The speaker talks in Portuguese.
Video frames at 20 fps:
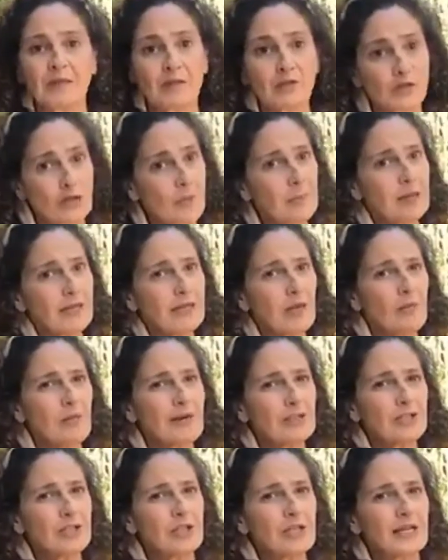só para dar
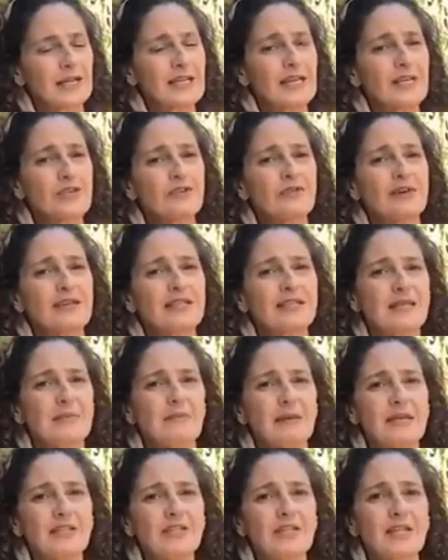uma dica, quem tiver
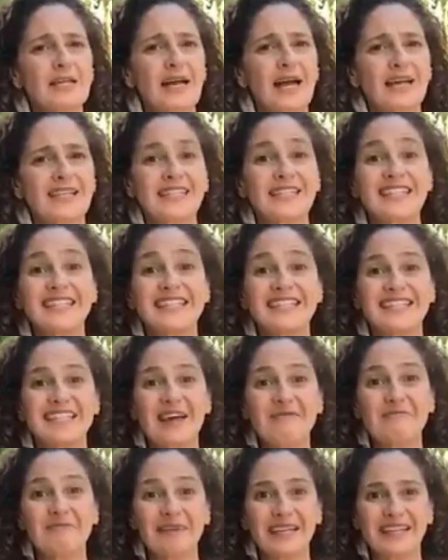semente em casa e
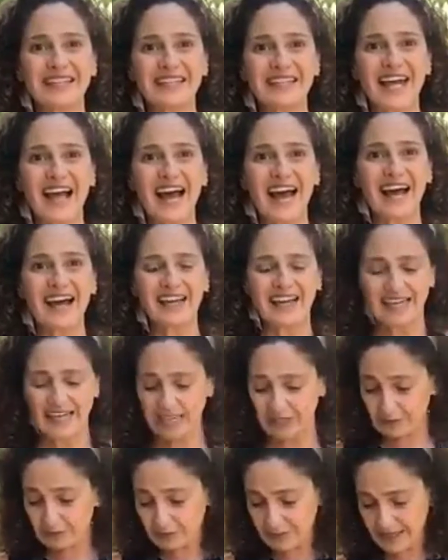quiser plantar
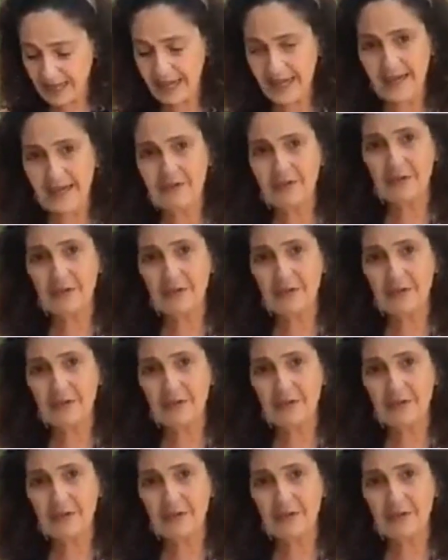e não tem